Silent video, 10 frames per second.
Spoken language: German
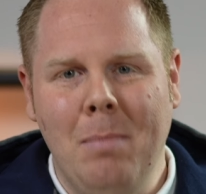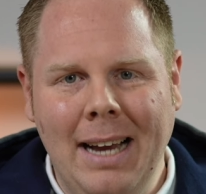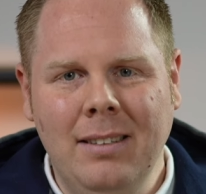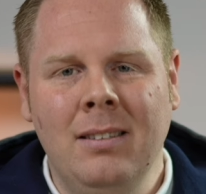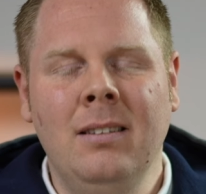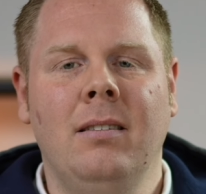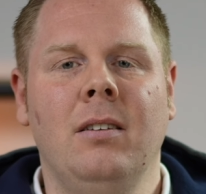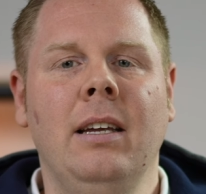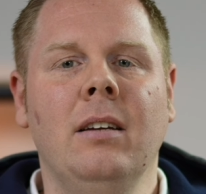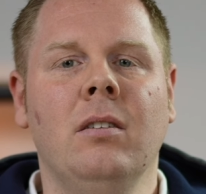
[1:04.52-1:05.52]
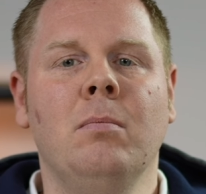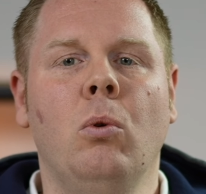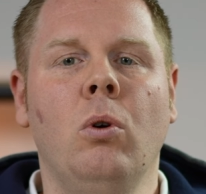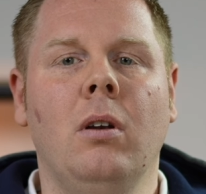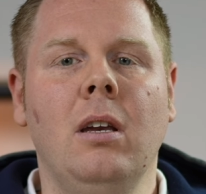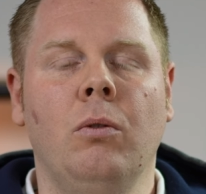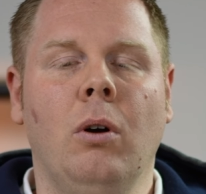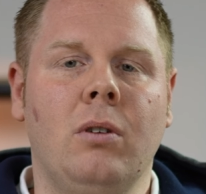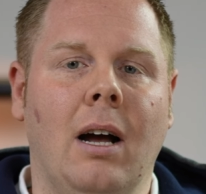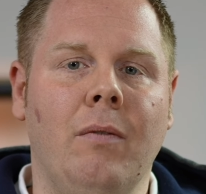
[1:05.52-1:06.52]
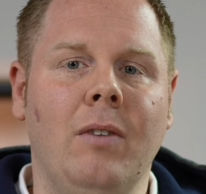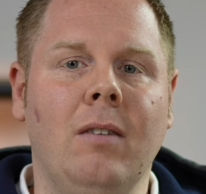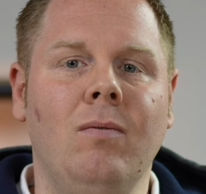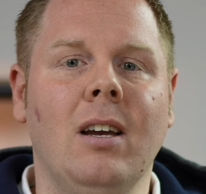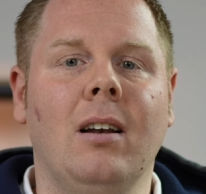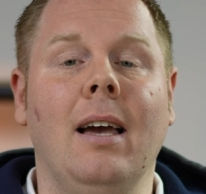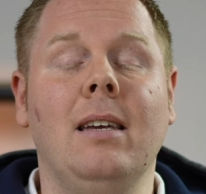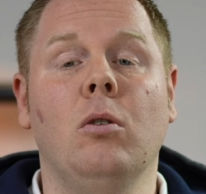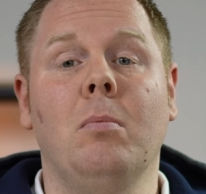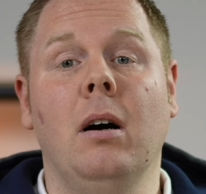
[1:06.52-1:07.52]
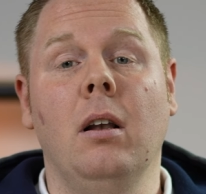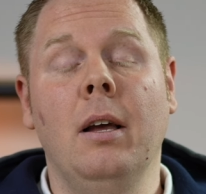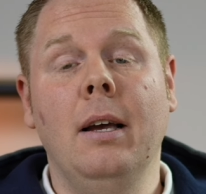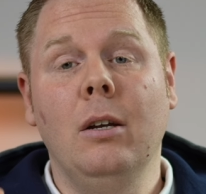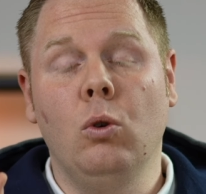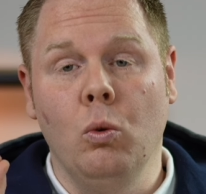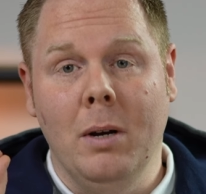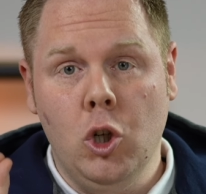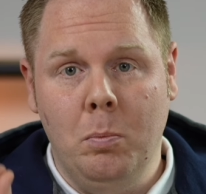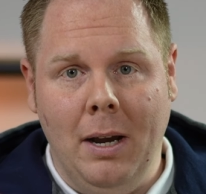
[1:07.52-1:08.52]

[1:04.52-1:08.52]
die meisten dieser Dinge sind möglich und auch da werden wir gleich nochmal drüber